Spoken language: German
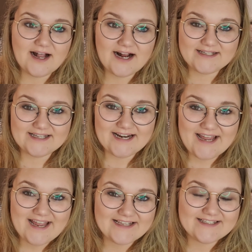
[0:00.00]
als
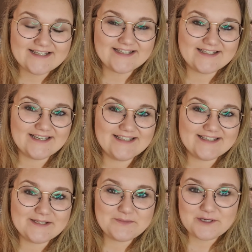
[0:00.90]
allererstes ist
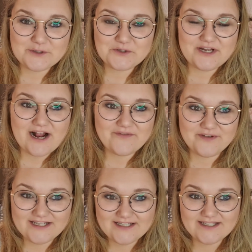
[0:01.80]
es mir total
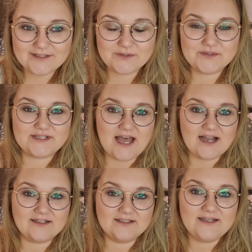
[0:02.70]
wichtig zu
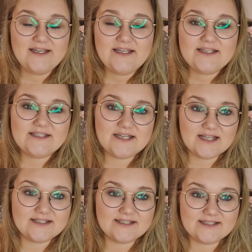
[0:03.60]
sagen,
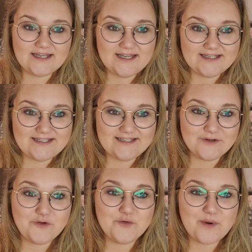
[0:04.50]
dass ich
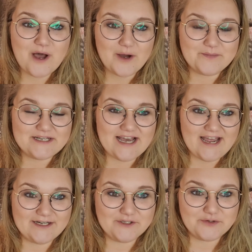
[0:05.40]
dir überhaupt
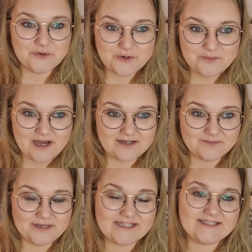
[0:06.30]
keinen Druck mache.
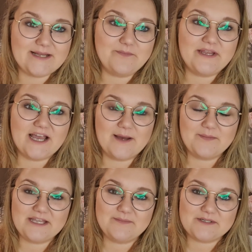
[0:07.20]
Bei Stamping
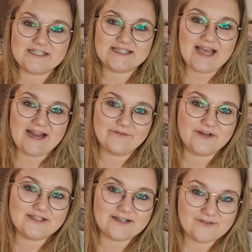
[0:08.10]
Up gibt es keinen
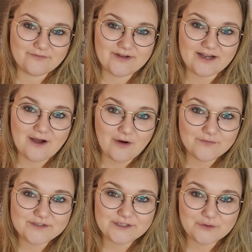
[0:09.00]
Ver
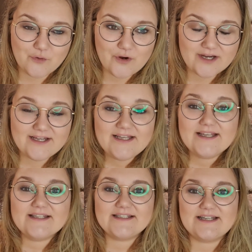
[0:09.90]
Verkaufsdruck.
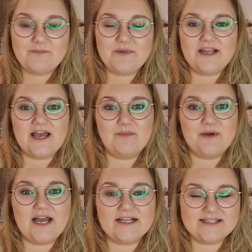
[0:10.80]
Stamping
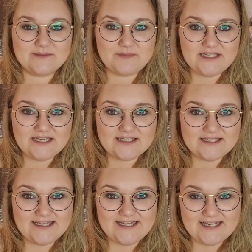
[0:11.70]
Up akzeptiert
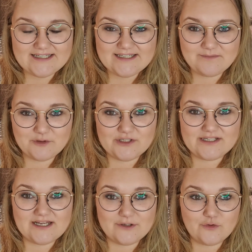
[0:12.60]
jede
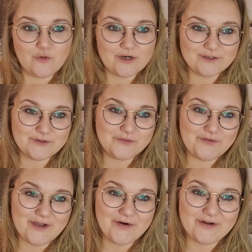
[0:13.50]
Demonstratorin, so
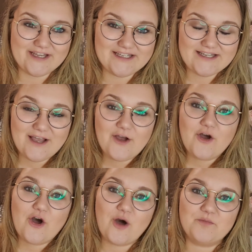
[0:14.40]
wie auch ich,
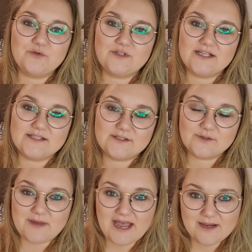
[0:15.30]
ob du das
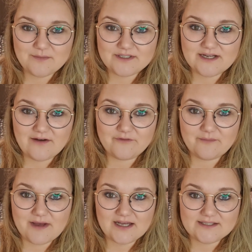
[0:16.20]
zum Eigenbedarf
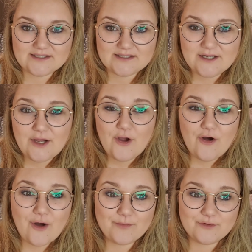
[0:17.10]
machst,
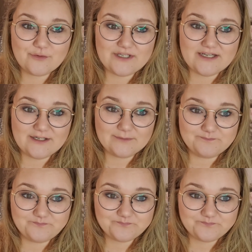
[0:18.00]
ob du dir